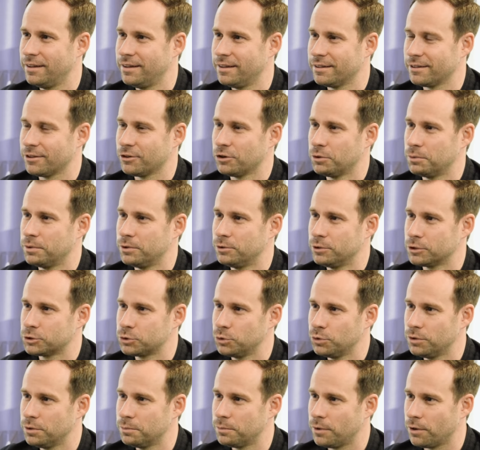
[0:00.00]
dann habe ich nur ein
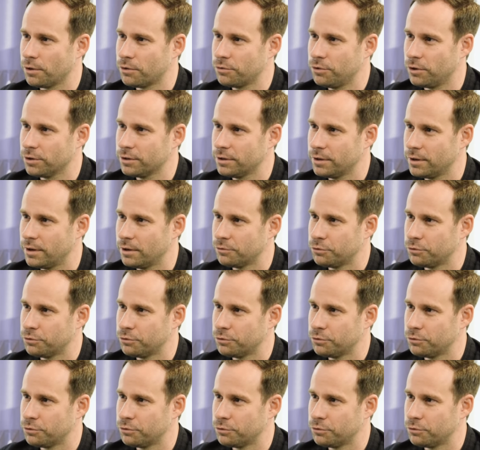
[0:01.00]
Studium angefangen, ein